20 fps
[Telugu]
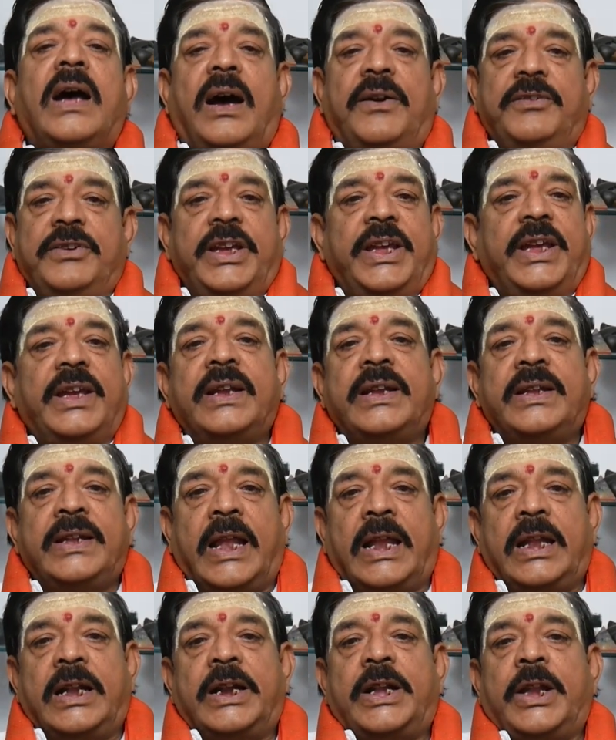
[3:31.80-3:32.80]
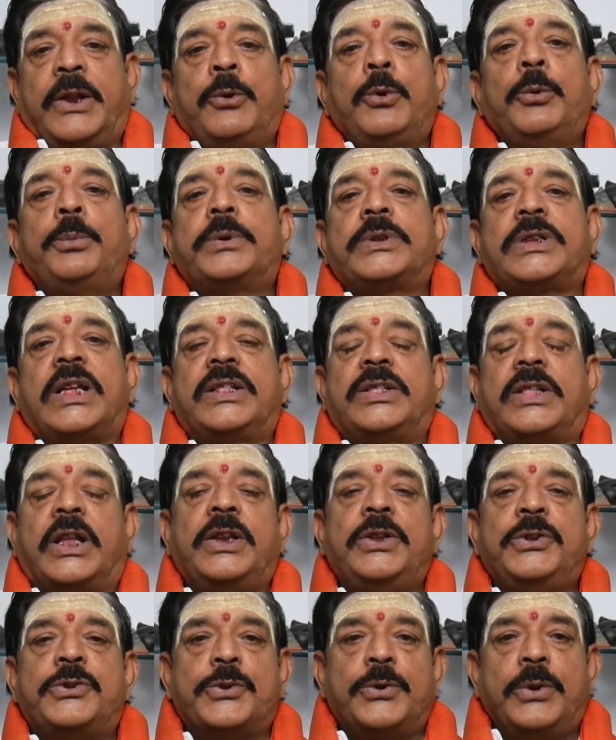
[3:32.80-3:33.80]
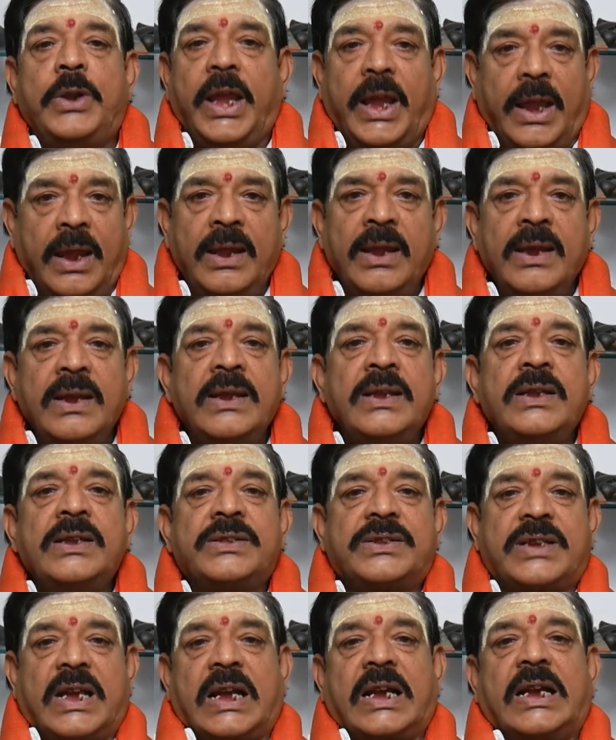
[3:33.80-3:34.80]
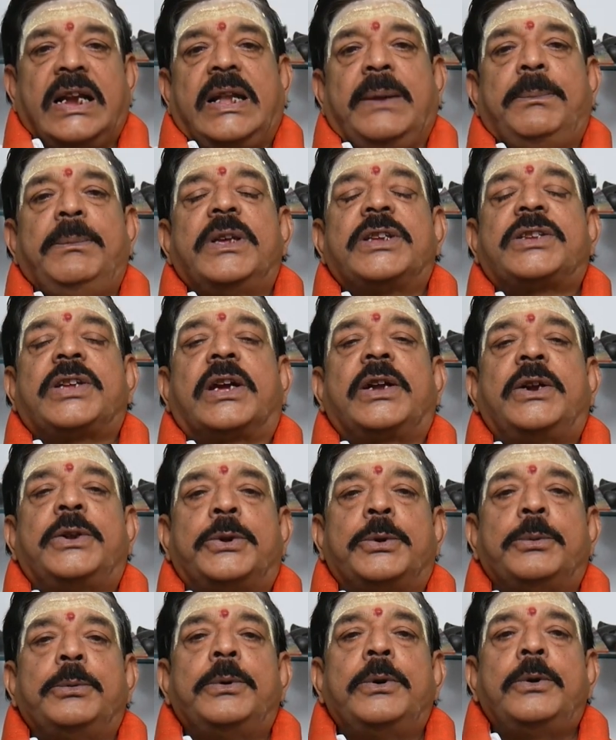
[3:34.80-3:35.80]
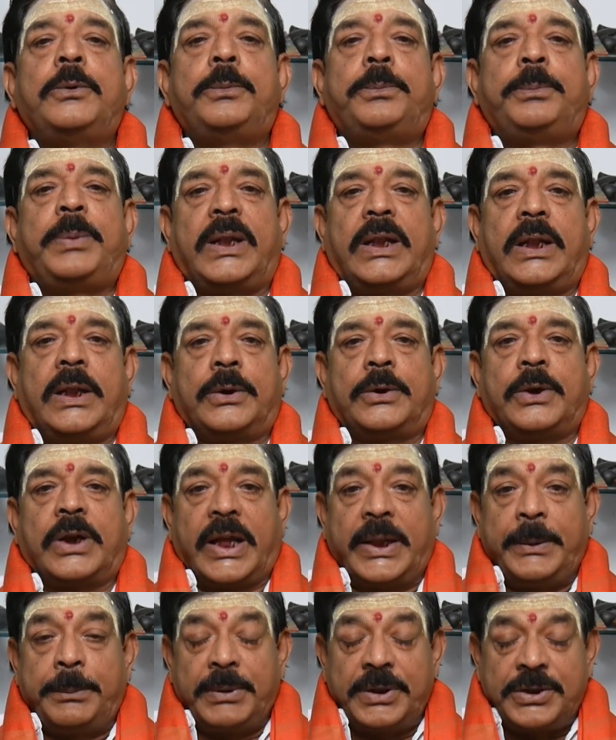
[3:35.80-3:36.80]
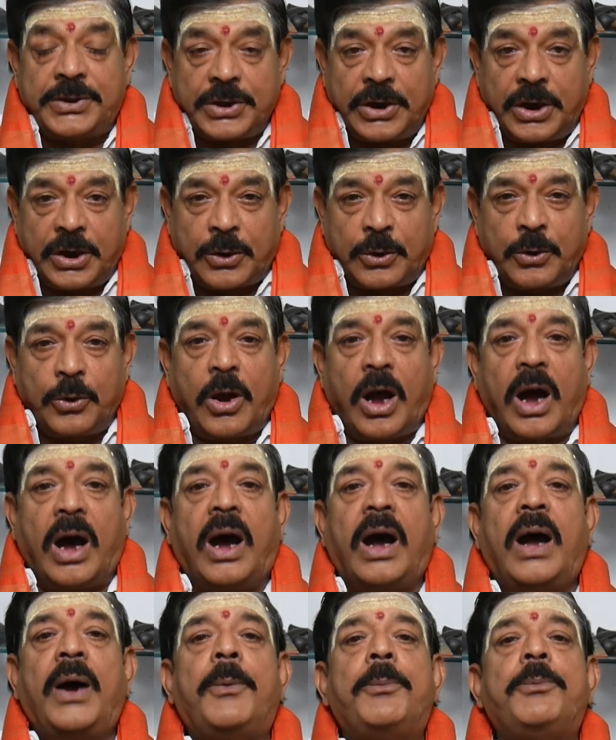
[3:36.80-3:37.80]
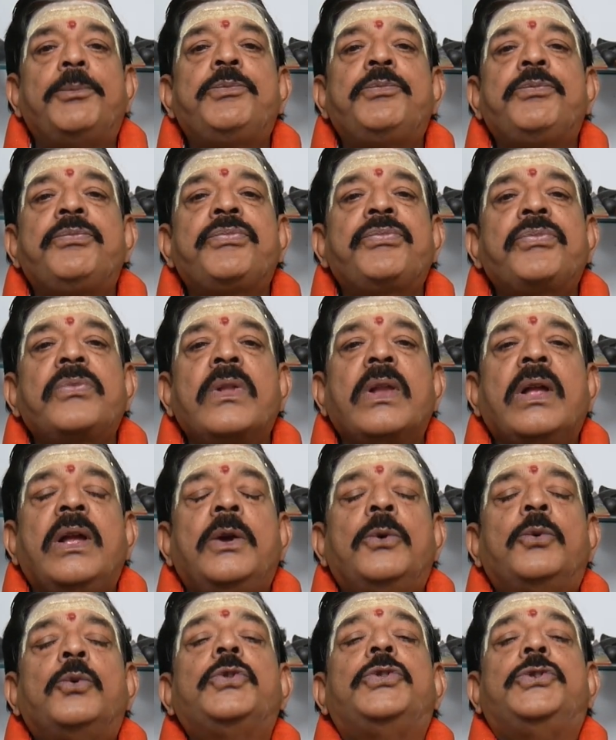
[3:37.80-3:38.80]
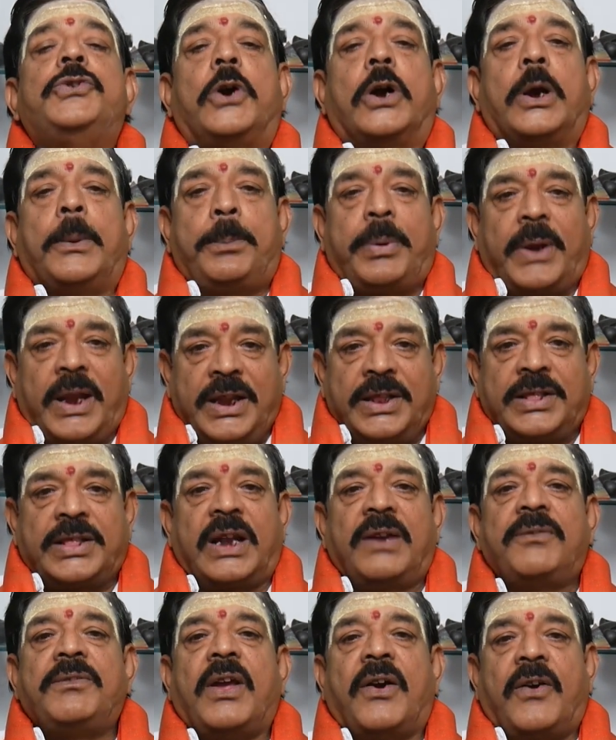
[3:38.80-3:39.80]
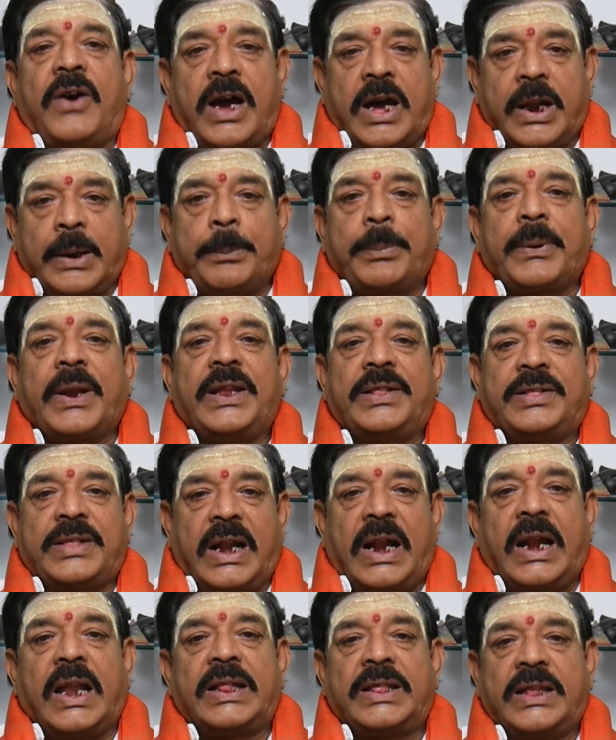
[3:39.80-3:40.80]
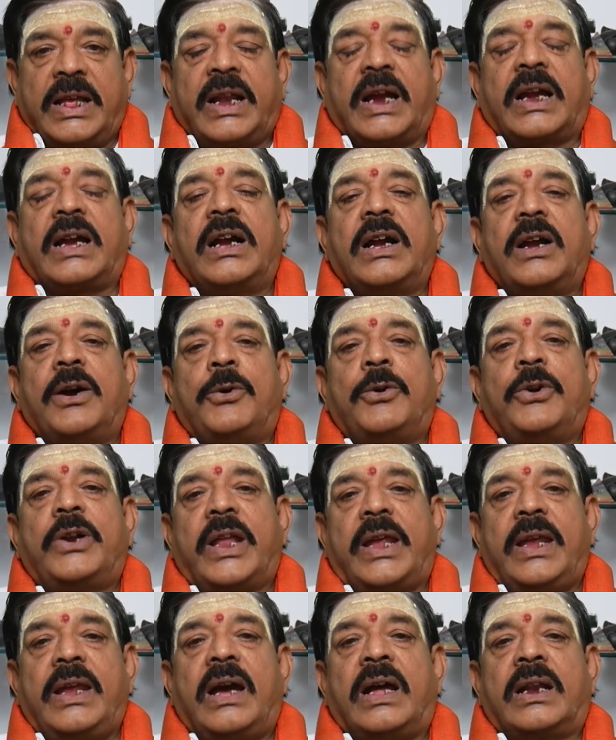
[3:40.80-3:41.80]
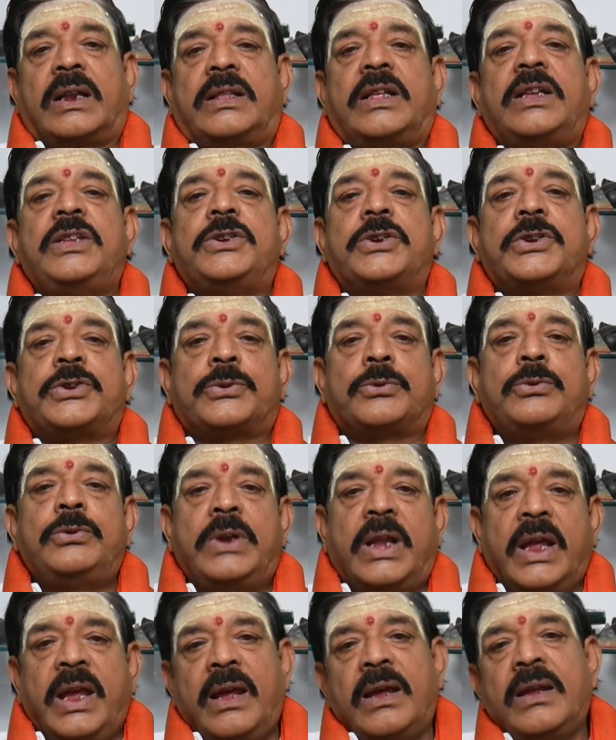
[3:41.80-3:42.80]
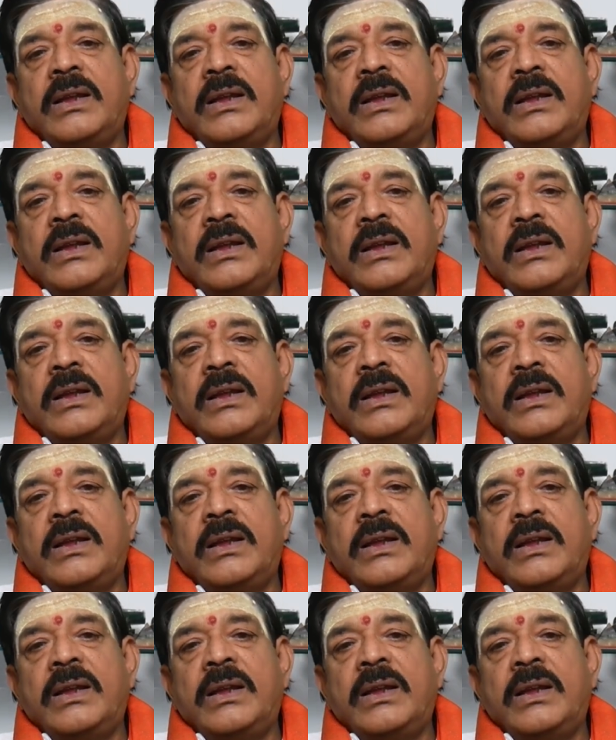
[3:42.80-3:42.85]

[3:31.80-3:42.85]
అవి నల్లటి రూపు సంతరించుకుని చక్కటి మీసకట్టువు పిల్లలకు కనిపించినట్లుగా ఉద్యోగ ప్రయత్నం వ్యవహార ప్రయత్నాలు అదే రకంగా ఉంటాయి అర్థం చేసుకుంటే